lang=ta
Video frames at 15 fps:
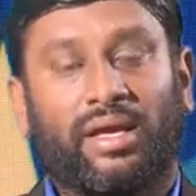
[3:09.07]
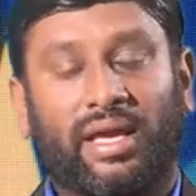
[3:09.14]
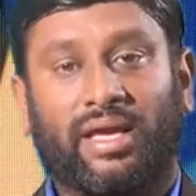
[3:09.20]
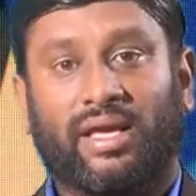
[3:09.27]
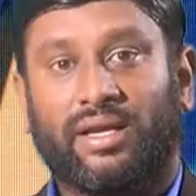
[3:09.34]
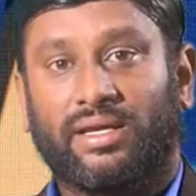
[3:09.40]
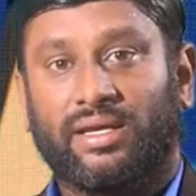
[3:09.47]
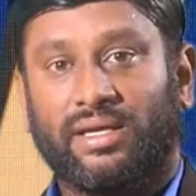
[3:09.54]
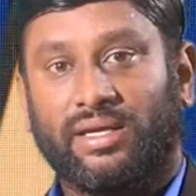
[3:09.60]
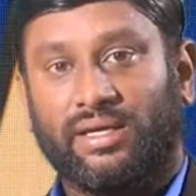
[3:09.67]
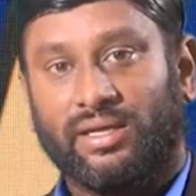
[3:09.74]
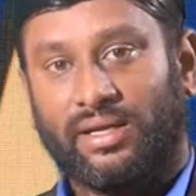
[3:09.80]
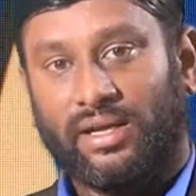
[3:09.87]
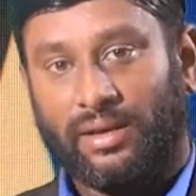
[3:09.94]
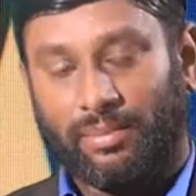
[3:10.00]
எங்கே இருக்குது
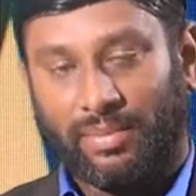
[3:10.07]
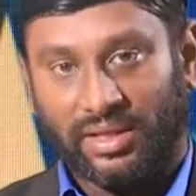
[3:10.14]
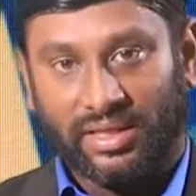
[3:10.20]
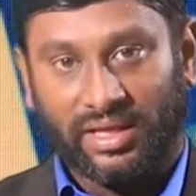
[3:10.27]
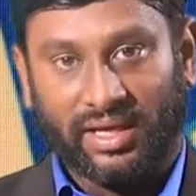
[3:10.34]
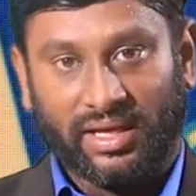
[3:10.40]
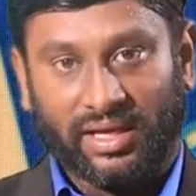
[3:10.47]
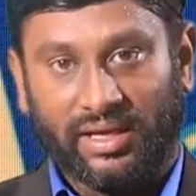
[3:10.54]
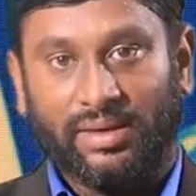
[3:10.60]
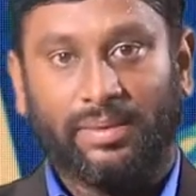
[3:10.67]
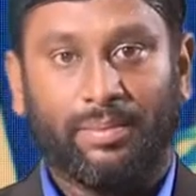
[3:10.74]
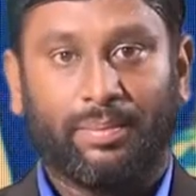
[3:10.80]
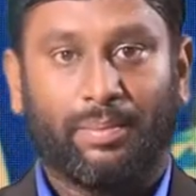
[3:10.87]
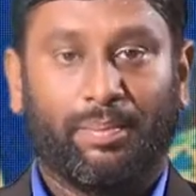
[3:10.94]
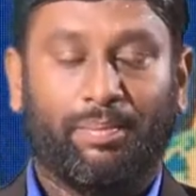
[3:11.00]
நம்ம இந்த
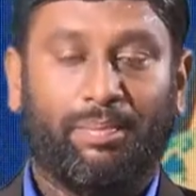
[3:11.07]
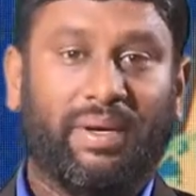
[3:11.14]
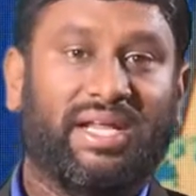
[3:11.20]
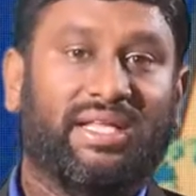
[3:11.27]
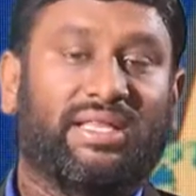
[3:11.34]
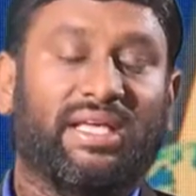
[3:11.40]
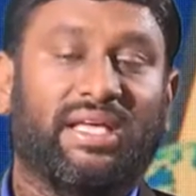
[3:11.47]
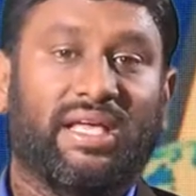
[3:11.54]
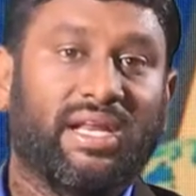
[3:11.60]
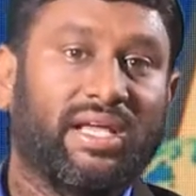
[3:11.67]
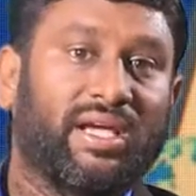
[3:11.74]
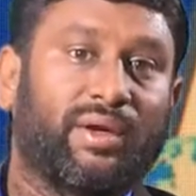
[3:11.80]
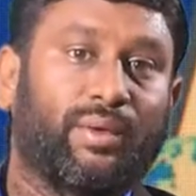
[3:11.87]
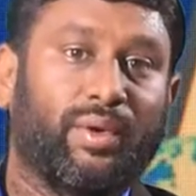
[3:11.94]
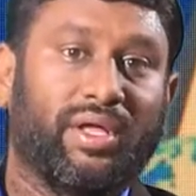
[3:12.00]
பிணத்தை
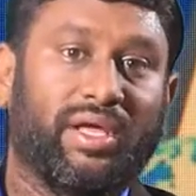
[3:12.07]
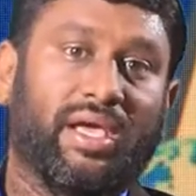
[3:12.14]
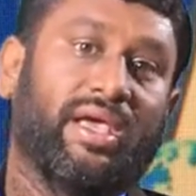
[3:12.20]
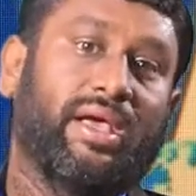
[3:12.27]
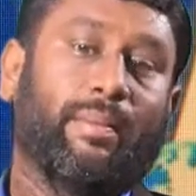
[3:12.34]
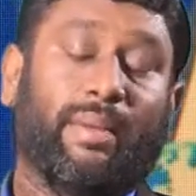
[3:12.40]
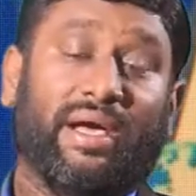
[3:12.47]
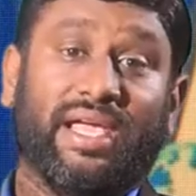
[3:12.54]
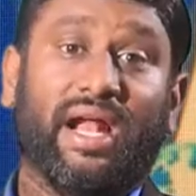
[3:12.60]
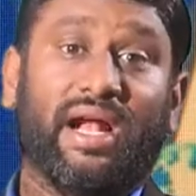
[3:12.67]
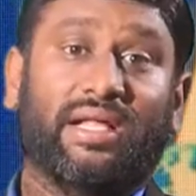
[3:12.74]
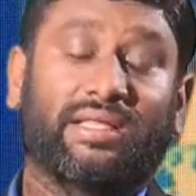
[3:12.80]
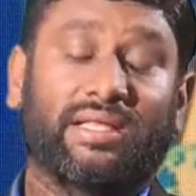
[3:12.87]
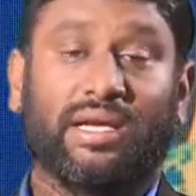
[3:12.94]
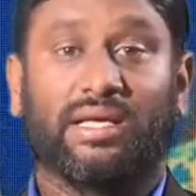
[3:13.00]
எரிக்கக்கூடிய
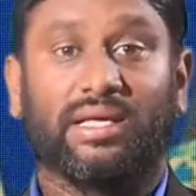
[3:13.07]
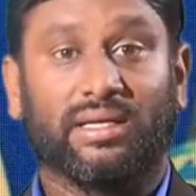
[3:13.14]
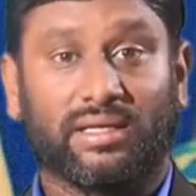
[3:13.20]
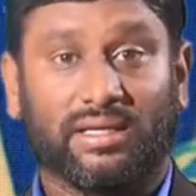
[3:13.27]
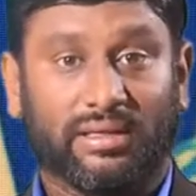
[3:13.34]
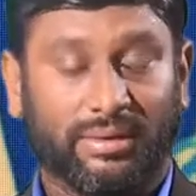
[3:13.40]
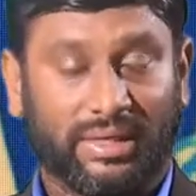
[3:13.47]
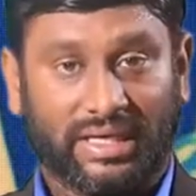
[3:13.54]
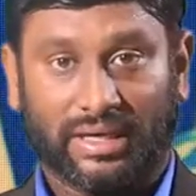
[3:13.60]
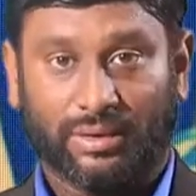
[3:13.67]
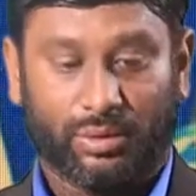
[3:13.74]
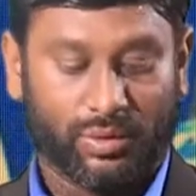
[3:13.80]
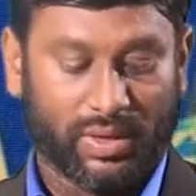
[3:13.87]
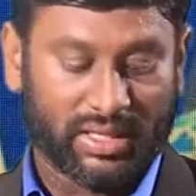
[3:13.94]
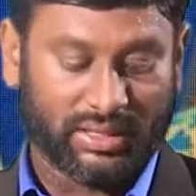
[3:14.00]
மயானத்தில் இருக்குது அப்படிங்கிற
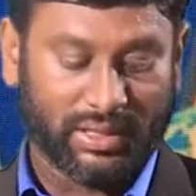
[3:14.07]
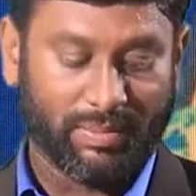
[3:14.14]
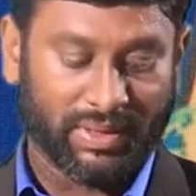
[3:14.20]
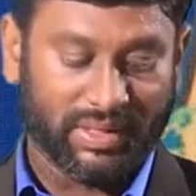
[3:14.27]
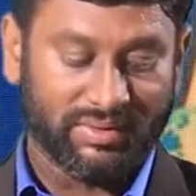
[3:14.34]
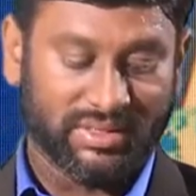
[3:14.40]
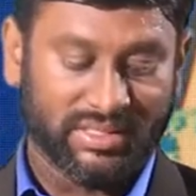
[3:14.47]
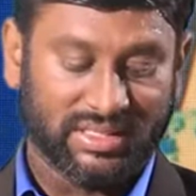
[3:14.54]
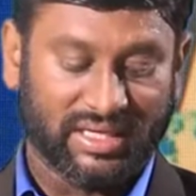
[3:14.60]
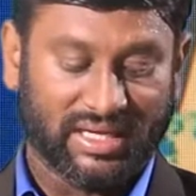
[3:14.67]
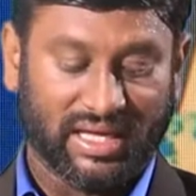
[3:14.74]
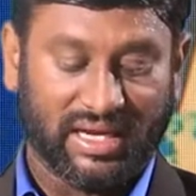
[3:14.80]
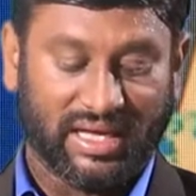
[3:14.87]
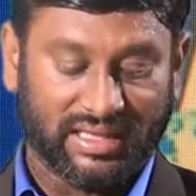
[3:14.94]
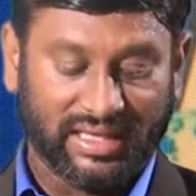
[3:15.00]
ஒரு வார்த்தையை பதிவு
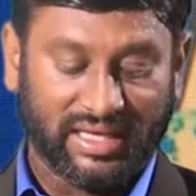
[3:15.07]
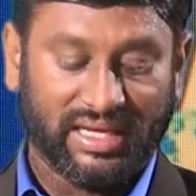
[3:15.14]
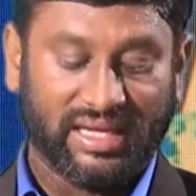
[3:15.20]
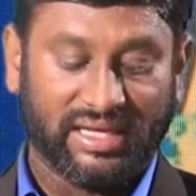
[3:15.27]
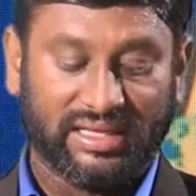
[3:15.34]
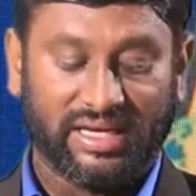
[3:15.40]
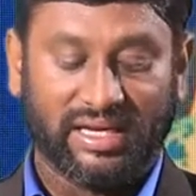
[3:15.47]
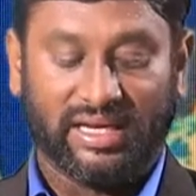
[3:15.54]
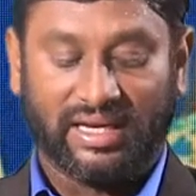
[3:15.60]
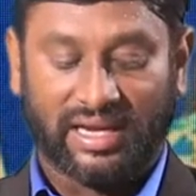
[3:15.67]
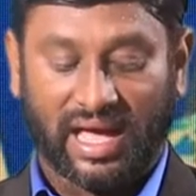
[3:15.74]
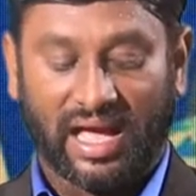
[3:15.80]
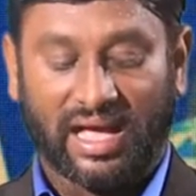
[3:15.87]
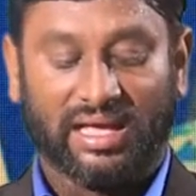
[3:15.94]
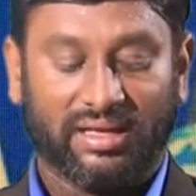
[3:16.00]
செஞ்சுருக்காரு அதே நேரத்தில்
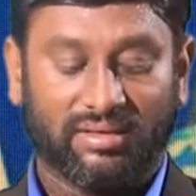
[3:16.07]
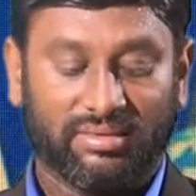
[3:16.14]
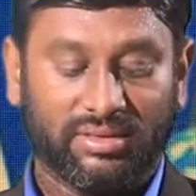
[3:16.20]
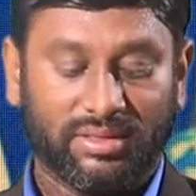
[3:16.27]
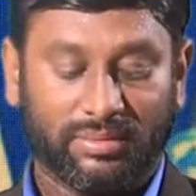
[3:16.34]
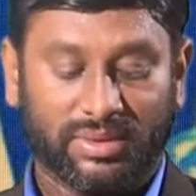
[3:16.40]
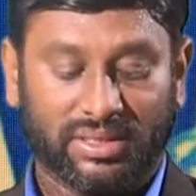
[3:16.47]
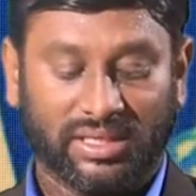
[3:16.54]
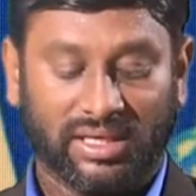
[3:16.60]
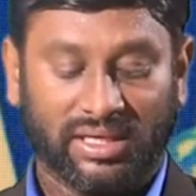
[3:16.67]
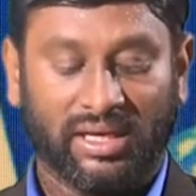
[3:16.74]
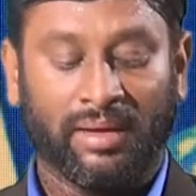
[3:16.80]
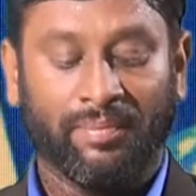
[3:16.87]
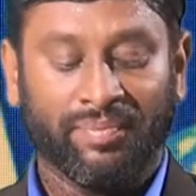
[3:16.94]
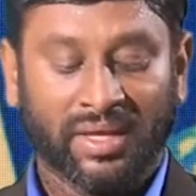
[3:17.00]
நாங்கள் வந்து
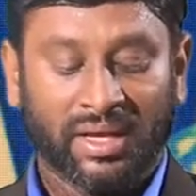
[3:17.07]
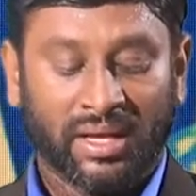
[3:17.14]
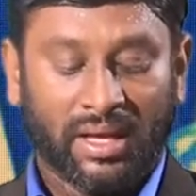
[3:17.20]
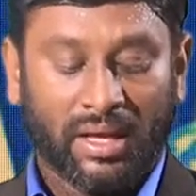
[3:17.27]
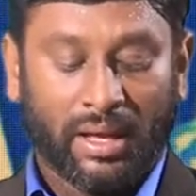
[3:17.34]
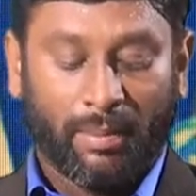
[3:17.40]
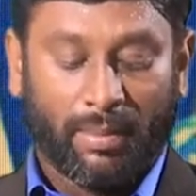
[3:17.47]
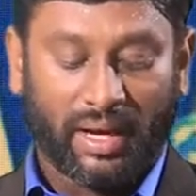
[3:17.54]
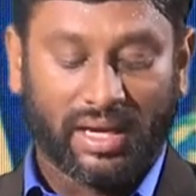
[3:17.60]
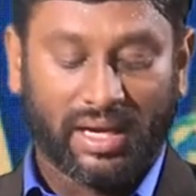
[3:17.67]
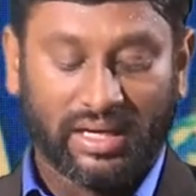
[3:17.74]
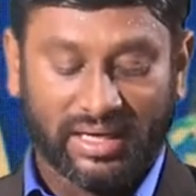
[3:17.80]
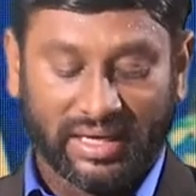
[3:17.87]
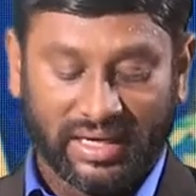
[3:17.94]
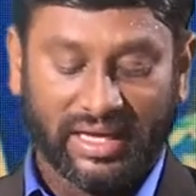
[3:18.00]
பார்த்திங்கன்னா
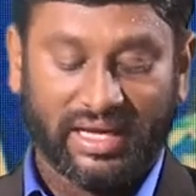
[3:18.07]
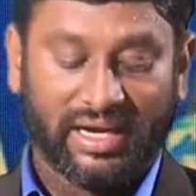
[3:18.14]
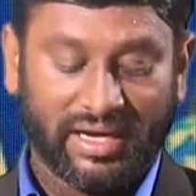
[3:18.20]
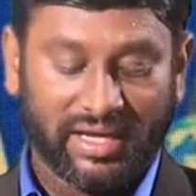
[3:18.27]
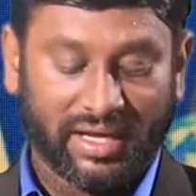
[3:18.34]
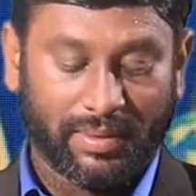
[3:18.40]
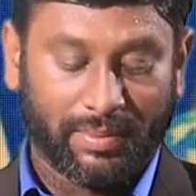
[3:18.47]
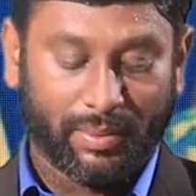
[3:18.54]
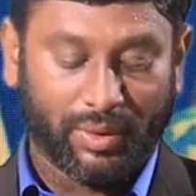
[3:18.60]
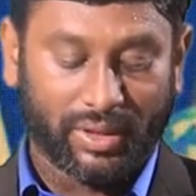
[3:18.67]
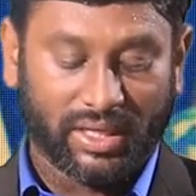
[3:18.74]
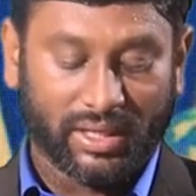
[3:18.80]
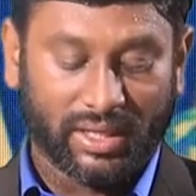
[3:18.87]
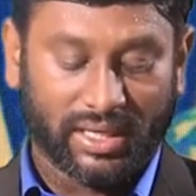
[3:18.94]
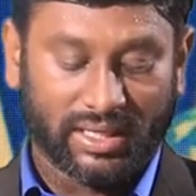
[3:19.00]
மக்கள்கிட்ட நேரடியாக
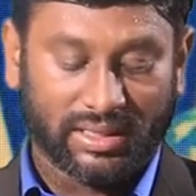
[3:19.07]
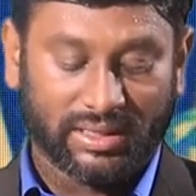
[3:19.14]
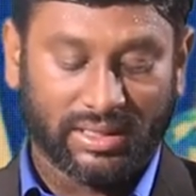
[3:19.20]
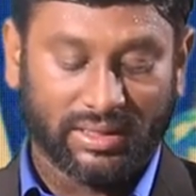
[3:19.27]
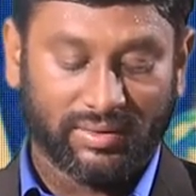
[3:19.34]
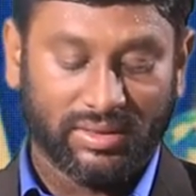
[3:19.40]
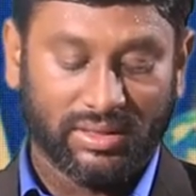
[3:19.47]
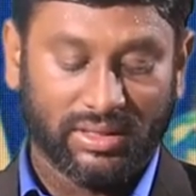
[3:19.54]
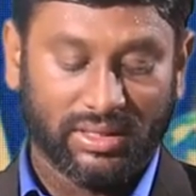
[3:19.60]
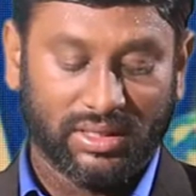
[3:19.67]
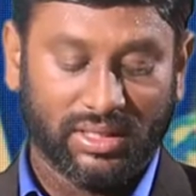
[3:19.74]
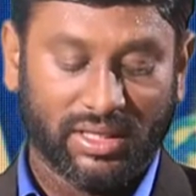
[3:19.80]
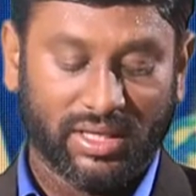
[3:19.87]
போய் கிட்டத்தட்ட வந்து